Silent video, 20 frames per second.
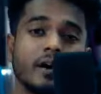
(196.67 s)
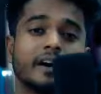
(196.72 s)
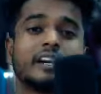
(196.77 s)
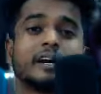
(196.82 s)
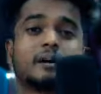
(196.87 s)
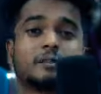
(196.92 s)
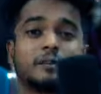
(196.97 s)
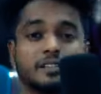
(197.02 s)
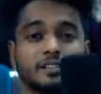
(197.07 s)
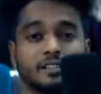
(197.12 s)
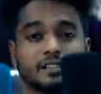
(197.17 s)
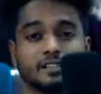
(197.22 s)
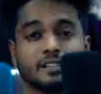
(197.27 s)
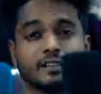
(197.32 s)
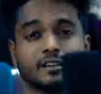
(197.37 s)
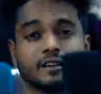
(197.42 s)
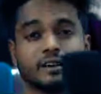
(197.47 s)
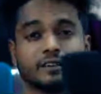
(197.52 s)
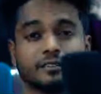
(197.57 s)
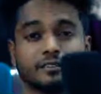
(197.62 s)
গয়না বেচে
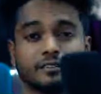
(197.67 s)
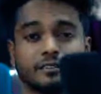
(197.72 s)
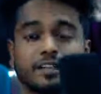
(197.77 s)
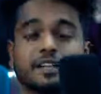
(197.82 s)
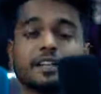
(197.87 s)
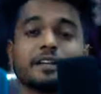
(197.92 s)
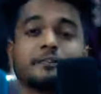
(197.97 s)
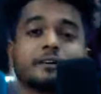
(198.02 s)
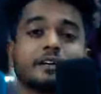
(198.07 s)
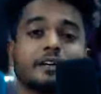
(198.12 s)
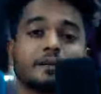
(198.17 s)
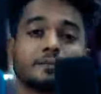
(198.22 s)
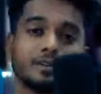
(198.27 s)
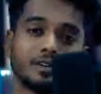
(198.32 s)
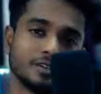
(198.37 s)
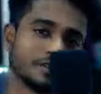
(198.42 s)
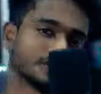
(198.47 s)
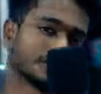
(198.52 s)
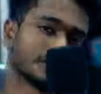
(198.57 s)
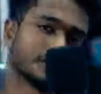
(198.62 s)
দিয়ে হয়তো ছেলে
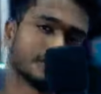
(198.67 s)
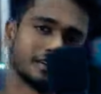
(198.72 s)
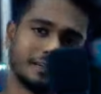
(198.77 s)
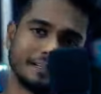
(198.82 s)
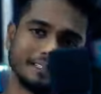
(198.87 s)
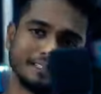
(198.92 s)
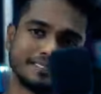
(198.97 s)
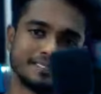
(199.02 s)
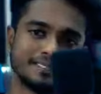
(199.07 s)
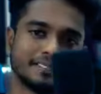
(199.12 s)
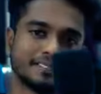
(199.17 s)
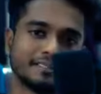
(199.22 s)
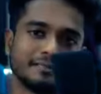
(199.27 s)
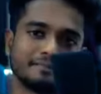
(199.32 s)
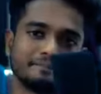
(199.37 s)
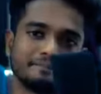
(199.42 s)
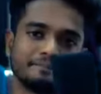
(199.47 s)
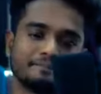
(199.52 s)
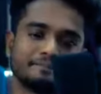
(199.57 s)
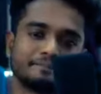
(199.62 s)
মেয়েকে পড়াশোনা করাচ্ছেন
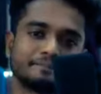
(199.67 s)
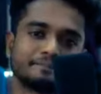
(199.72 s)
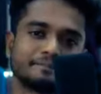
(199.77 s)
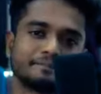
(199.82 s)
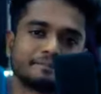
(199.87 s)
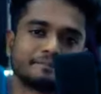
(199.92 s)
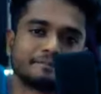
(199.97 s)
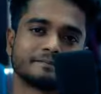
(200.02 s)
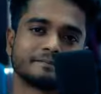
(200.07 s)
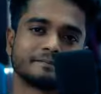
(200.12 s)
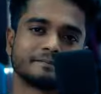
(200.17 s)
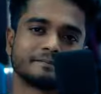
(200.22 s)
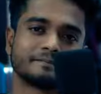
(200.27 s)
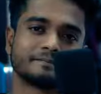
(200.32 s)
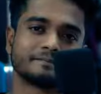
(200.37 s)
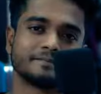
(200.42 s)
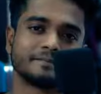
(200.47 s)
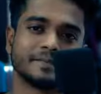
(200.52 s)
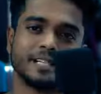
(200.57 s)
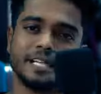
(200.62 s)

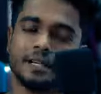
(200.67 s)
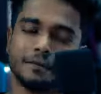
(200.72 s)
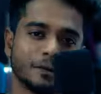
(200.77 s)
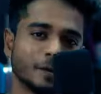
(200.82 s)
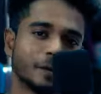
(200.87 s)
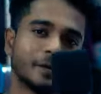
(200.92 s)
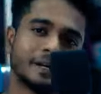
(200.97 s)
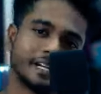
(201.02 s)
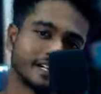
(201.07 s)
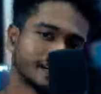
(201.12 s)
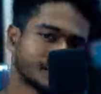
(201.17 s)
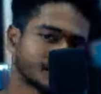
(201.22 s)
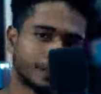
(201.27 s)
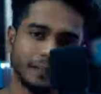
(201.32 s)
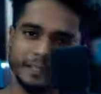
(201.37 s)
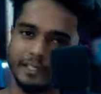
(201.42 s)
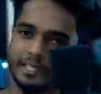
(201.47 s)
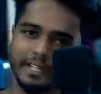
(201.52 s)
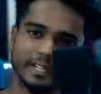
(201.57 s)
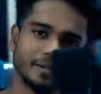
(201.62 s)
তাহলে বলো এটাকে
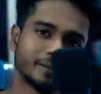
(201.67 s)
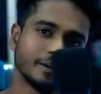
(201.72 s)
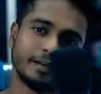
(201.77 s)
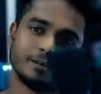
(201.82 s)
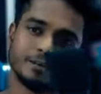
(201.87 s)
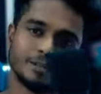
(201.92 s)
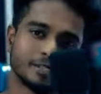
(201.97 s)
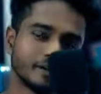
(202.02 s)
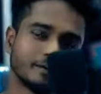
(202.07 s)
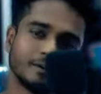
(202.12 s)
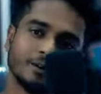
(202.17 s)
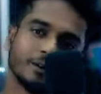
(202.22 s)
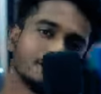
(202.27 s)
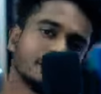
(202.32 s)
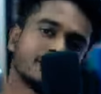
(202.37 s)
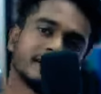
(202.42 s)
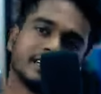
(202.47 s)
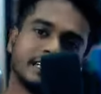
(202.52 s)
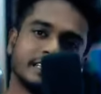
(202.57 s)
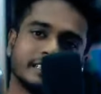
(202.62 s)
সত্যিকারের ভালোবাসা
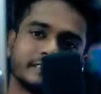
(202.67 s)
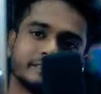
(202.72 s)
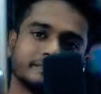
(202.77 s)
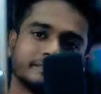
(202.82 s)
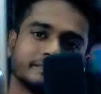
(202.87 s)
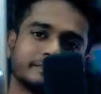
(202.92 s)
বলবে না